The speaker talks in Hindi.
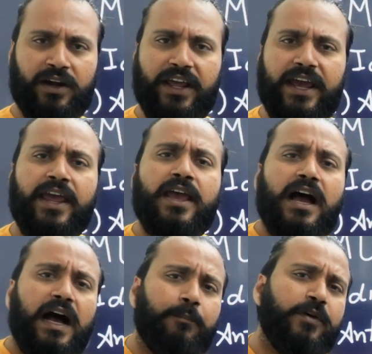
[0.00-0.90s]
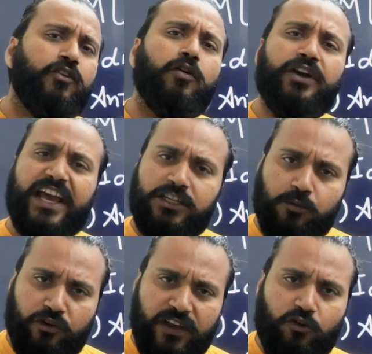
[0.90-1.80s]
ठीक है आपकी जो टेक्स्ट
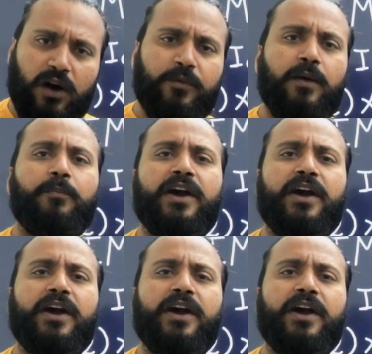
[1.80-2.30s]
बुक्स है जो आपने